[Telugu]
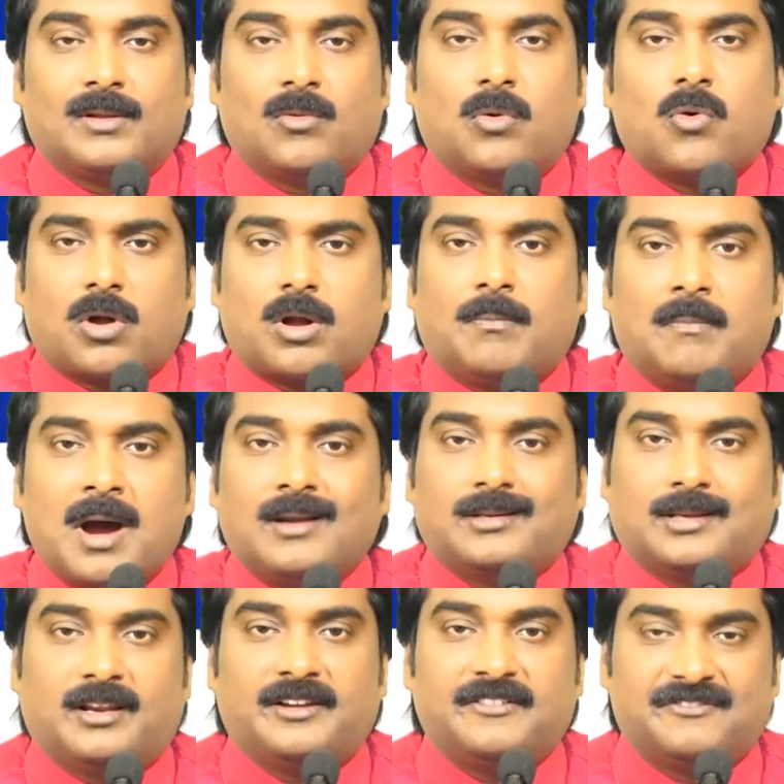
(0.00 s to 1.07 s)
ఒక్కొక్క
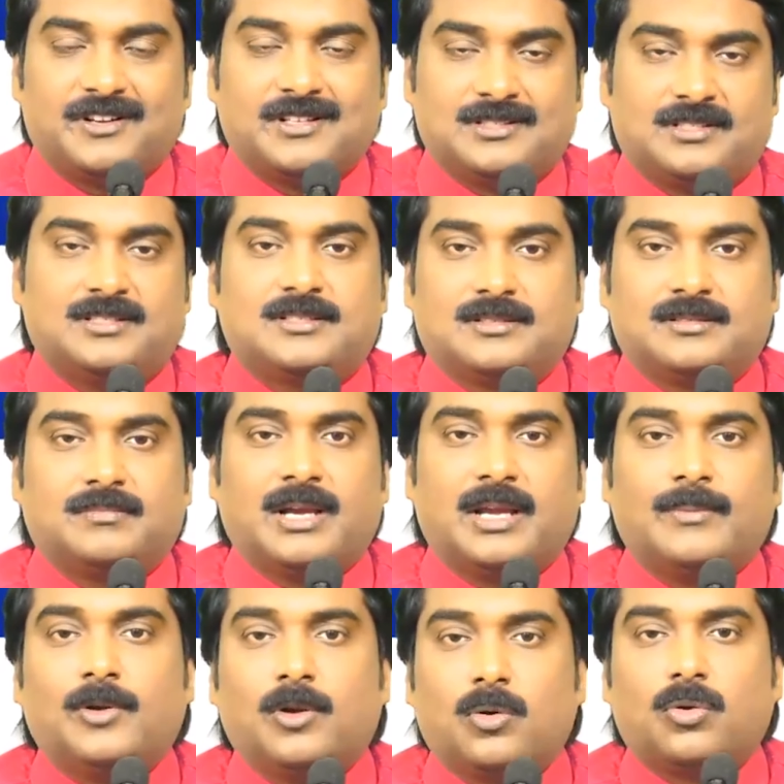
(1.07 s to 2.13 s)
మాట రిఫరెన్స్
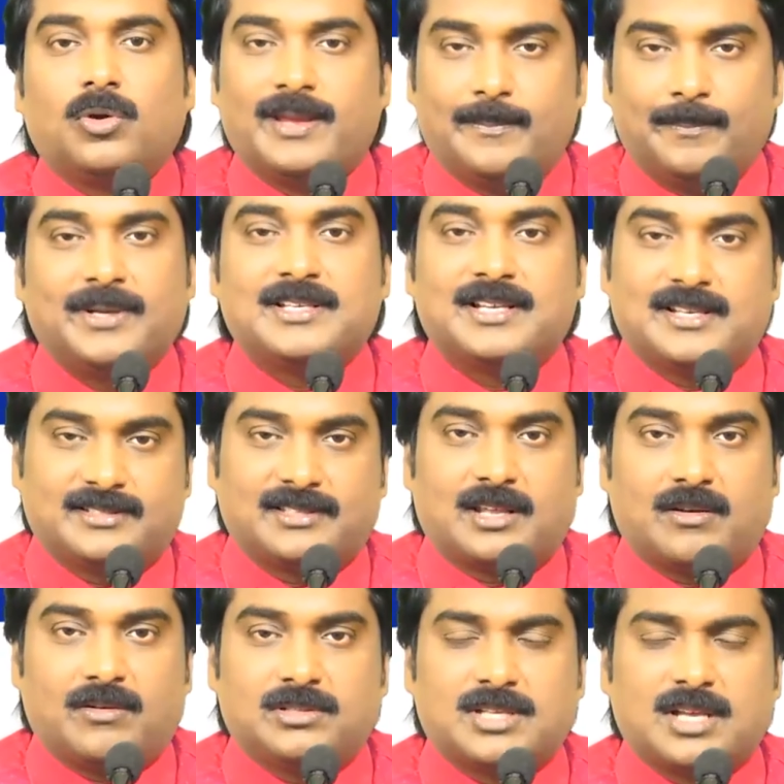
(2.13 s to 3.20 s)
బైబిల్లో కొన్ని ఎంపిక
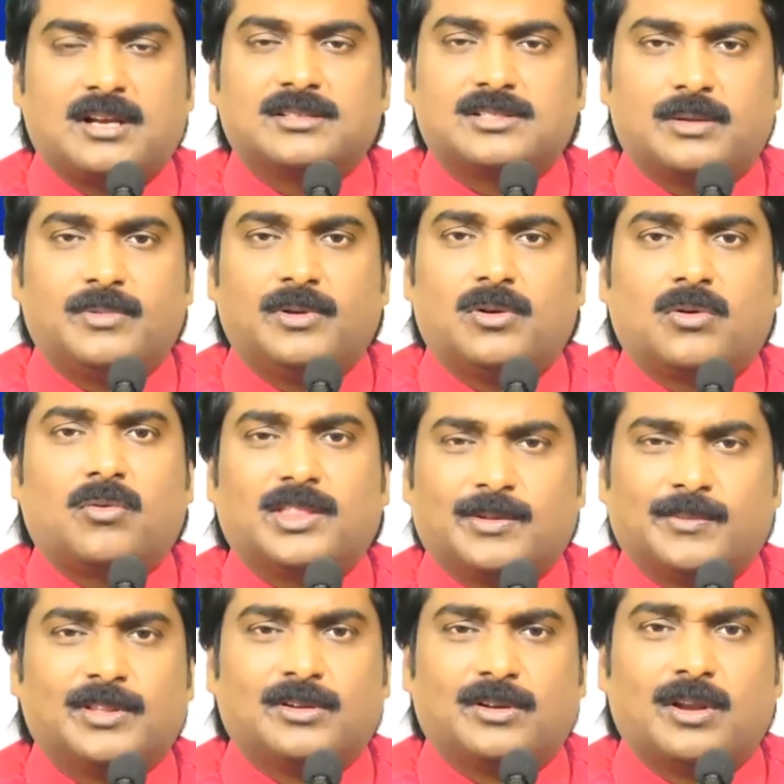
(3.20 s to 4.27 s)
చేస్తారు వాళ్ళు సంఘ సభ్యులు ఒక
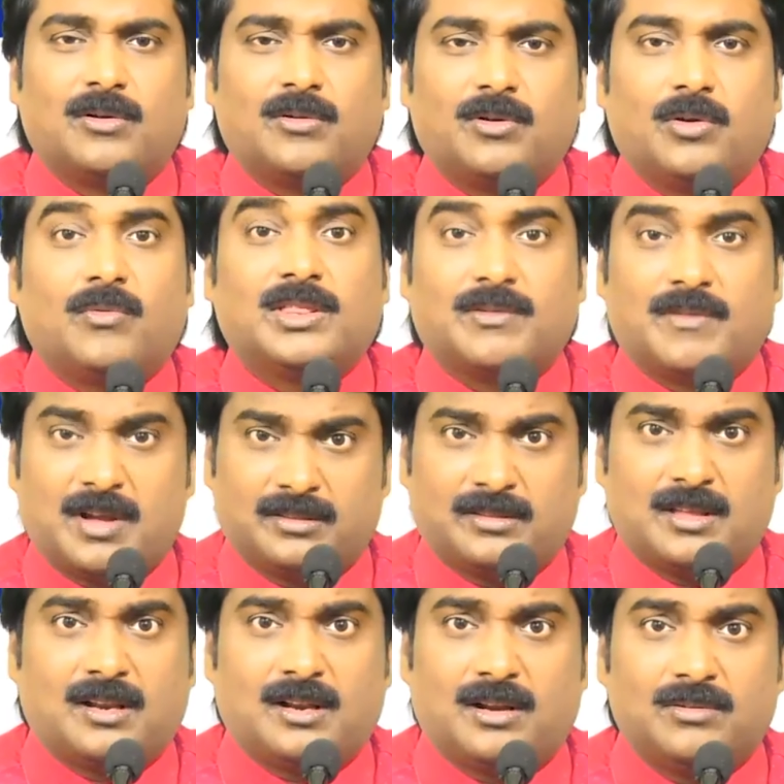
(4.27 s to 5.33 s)
వంద మంది ఉన్నారు అనుకోండి వంద
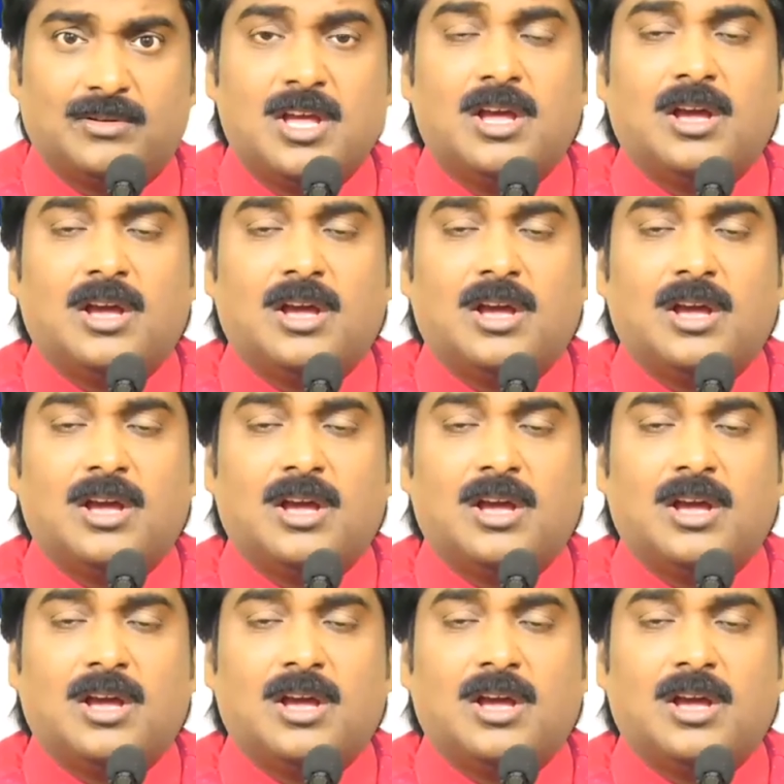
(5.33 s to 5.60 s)
వాగ్దానాలు